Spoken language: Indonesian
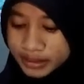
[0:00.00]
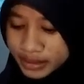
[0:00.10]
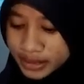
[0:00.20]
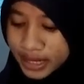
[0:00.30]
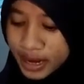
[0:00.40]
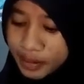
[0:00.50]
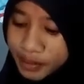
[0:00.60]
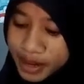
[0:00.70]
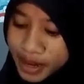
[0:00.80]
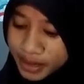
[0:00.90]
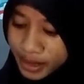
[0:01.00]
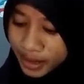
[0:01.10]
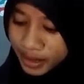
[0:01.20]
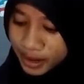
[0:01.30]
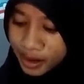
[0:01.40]
Jika pada
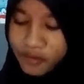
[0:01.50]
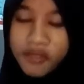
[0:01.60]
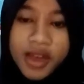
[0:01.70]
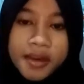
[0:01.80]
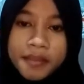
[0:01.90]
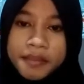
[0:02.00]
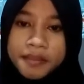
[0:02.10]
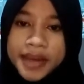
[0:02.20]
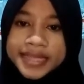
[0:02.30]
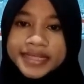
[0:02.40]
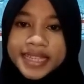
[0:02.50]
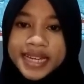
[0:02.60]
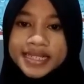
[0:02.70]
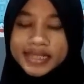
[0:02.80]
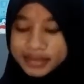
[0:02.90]
tangan alfa panjang